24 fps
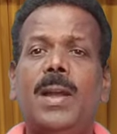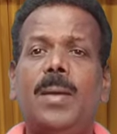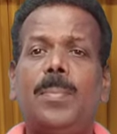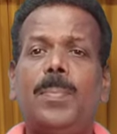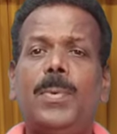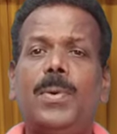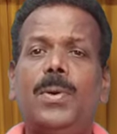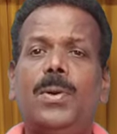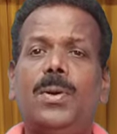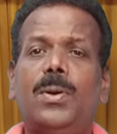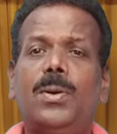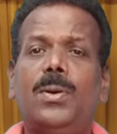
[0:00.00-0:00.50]

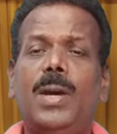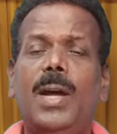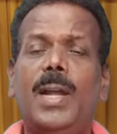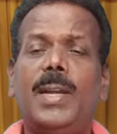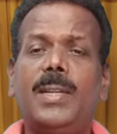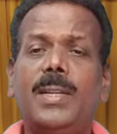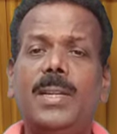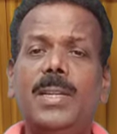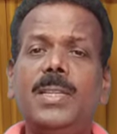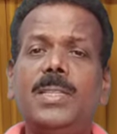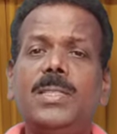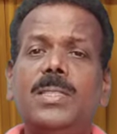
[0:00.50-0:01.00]
அப்போது
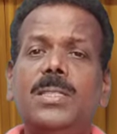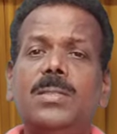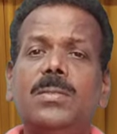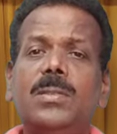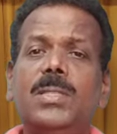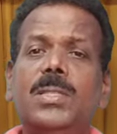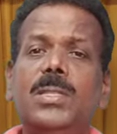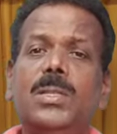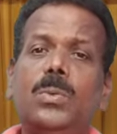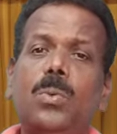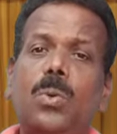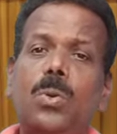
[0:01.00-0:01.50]
அட்லீஸ்ட்
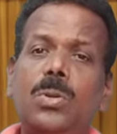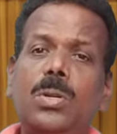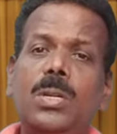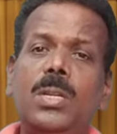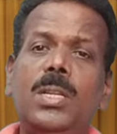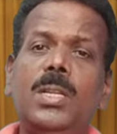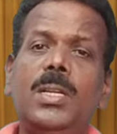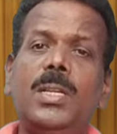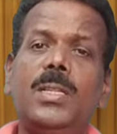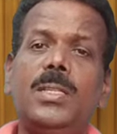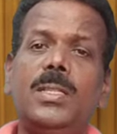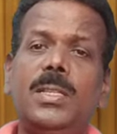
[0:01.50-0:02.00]
வந்து
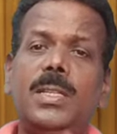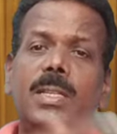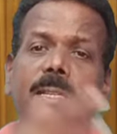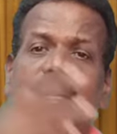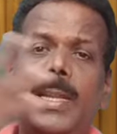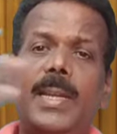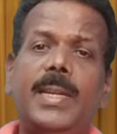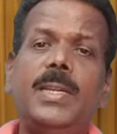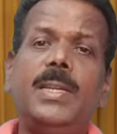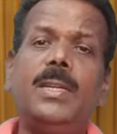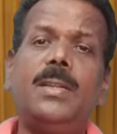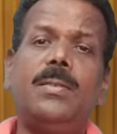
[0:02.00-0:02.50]
ஒன்றுலேருந்து
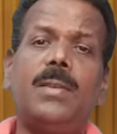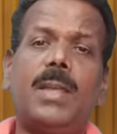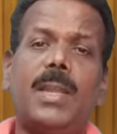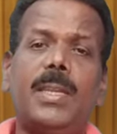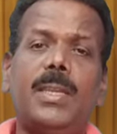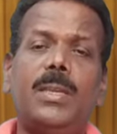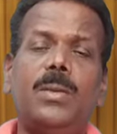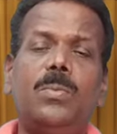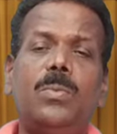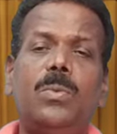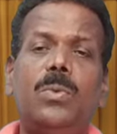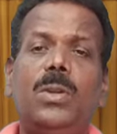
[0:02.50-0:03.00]
டென்னு
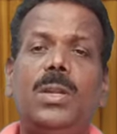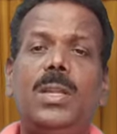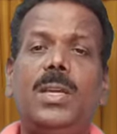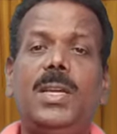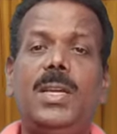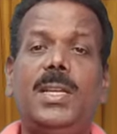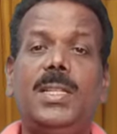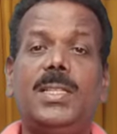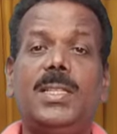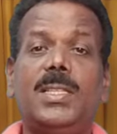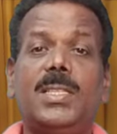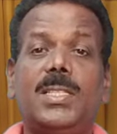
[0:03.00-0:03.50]
வரைக்கும் உள்ள
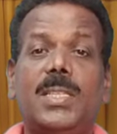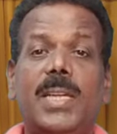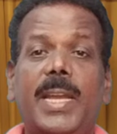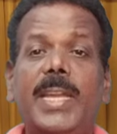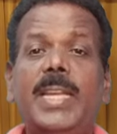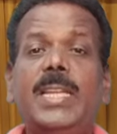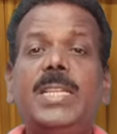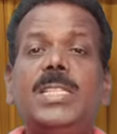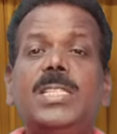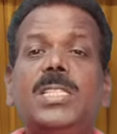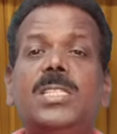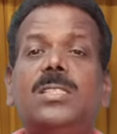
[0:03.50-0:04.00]
அந்த
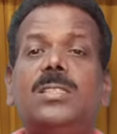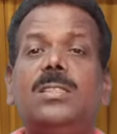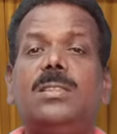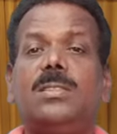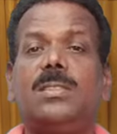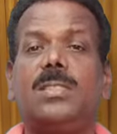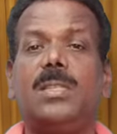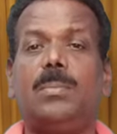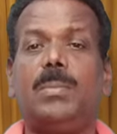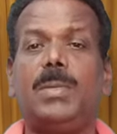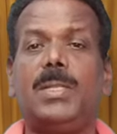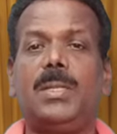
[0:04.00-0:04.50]
சயின்ஸு
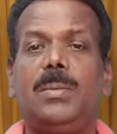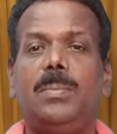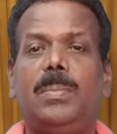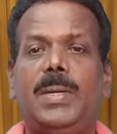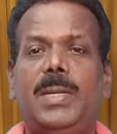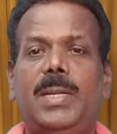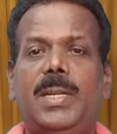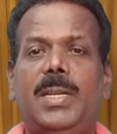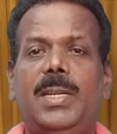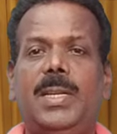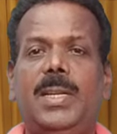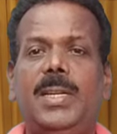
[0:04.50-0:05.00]

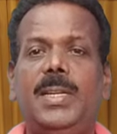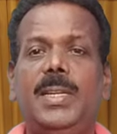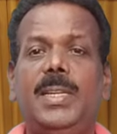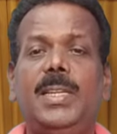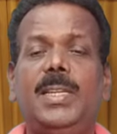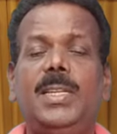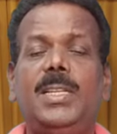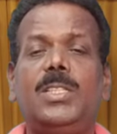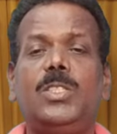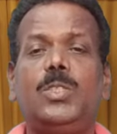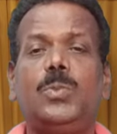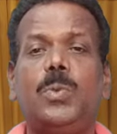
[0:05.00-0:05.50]
சம்மந்தப்பட்ட
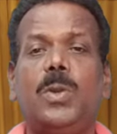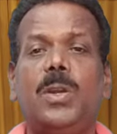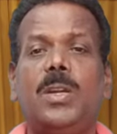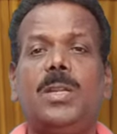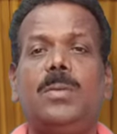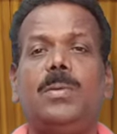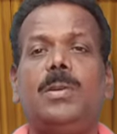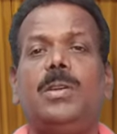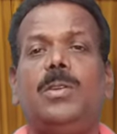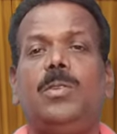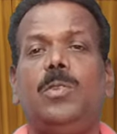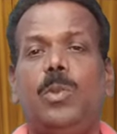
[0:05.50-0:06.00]
டீட்டெயில்ஸ் பூரா
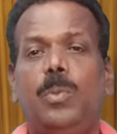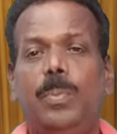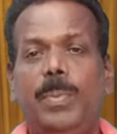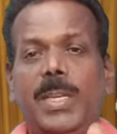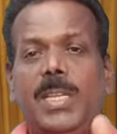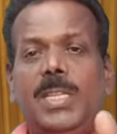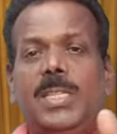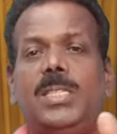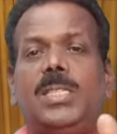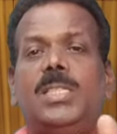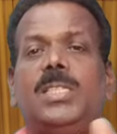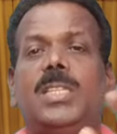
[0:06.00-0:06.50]
நமக்கு ஒரு
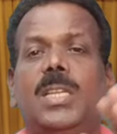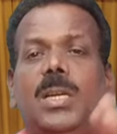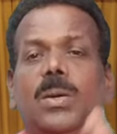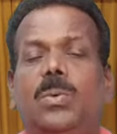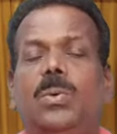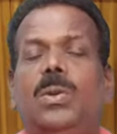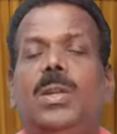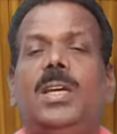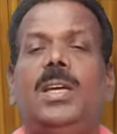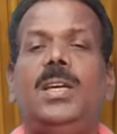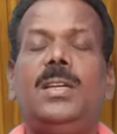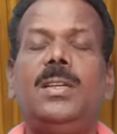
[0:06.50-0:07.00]
பேசிக்காக
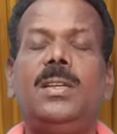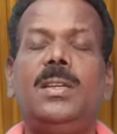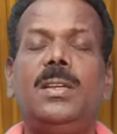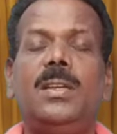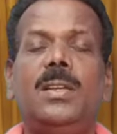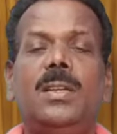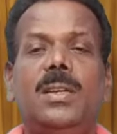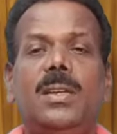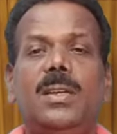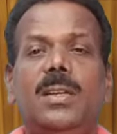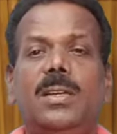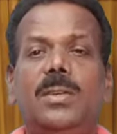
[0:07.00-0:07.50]
உள்ள
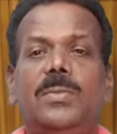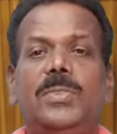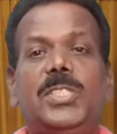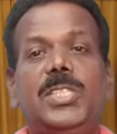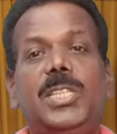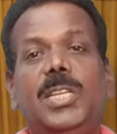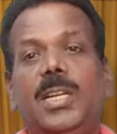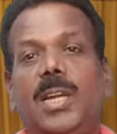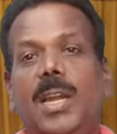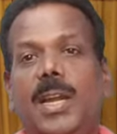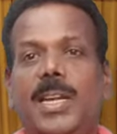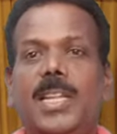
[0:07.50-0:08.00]

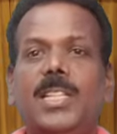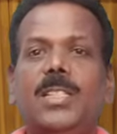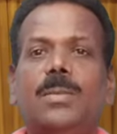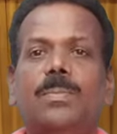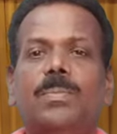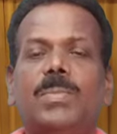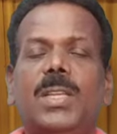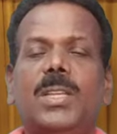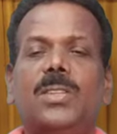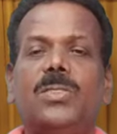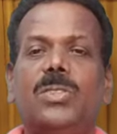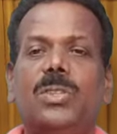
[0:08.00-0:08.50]
விஷயங்கள்
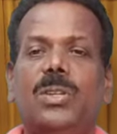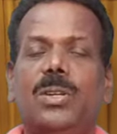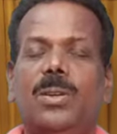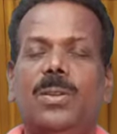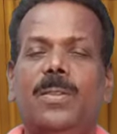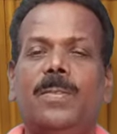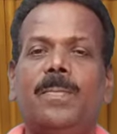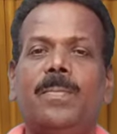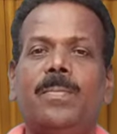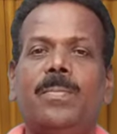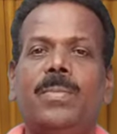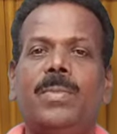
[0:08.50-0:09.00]
அனைத்தும்
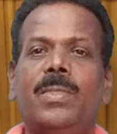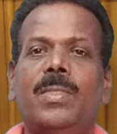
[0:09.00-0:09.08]
தெரிஞ்சிருக்கணும்